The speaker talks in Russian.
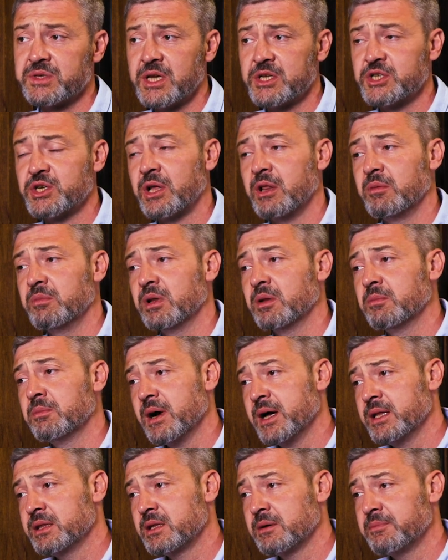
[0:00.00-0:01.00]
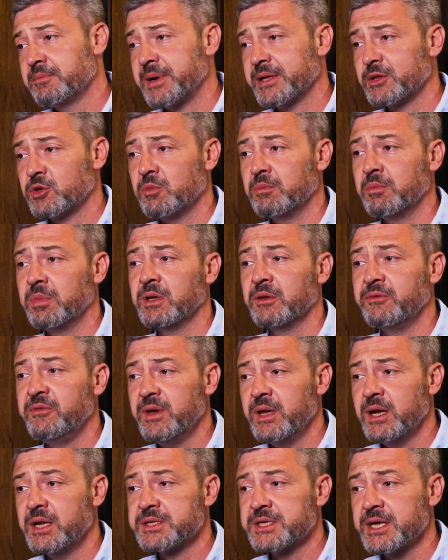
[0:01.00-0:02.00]
Сначала был Бантом, потом был
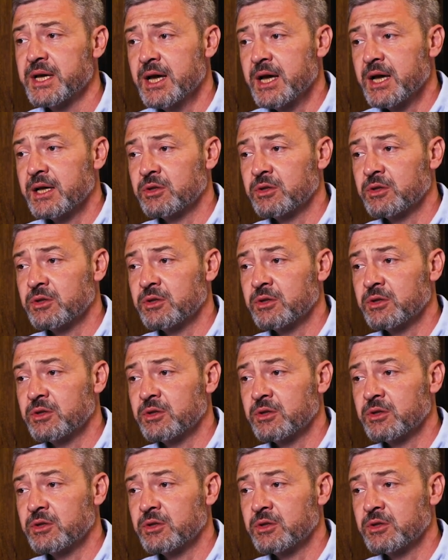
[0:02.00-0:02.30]
Виллис,